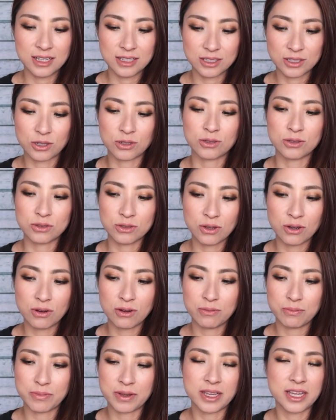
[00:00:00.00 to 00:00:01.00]
そっ
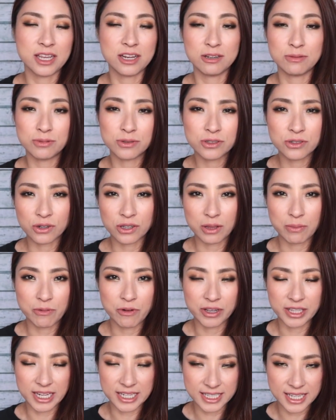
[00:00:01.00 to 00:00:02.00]
とビニール袋でも
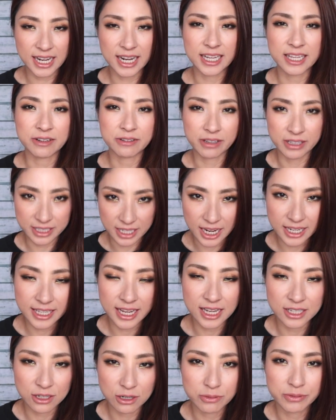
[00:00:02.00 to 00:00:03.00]
渡してあげてください、
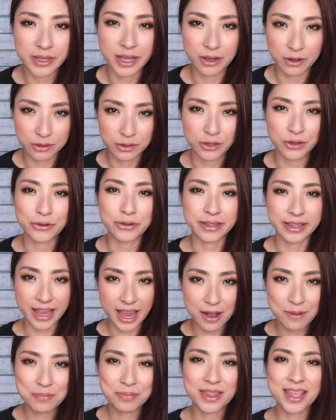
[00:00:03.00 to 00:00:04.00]
大丈夫だよと言っ
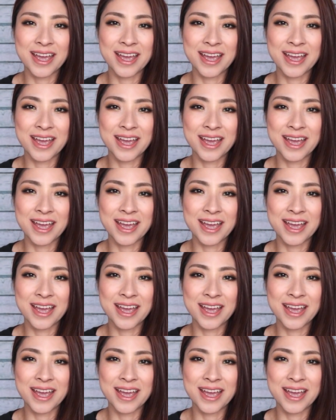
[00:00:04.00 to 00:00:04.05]
て